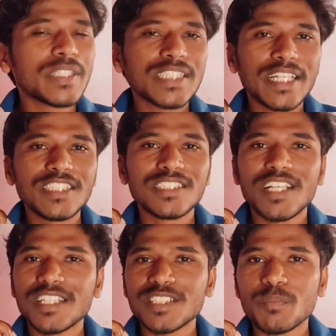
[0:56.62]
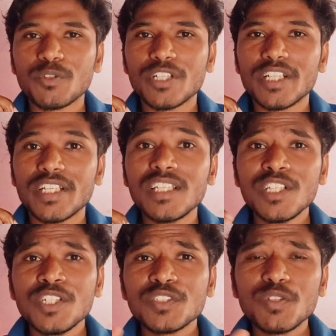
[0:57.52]
பிக்சர் என்ஜினுக்கான சப்போர்ட் இருக்கு
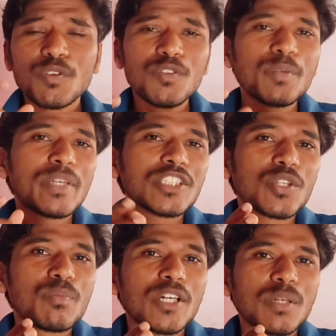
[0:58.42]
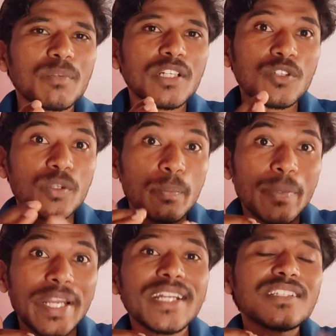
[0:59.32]
ஸோ ஒவ்வொரு பிக்சரும் பார்த்தோம் அப்படின்னா ஒரு
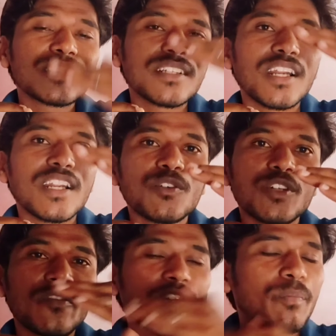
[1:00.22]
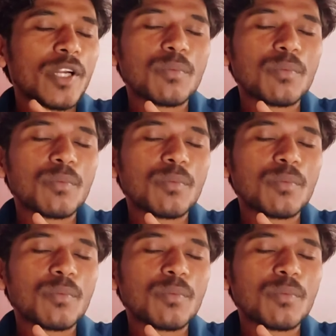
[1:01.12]
பிரைட்னஸ்னால ஒரு ஃபீல் பண்ண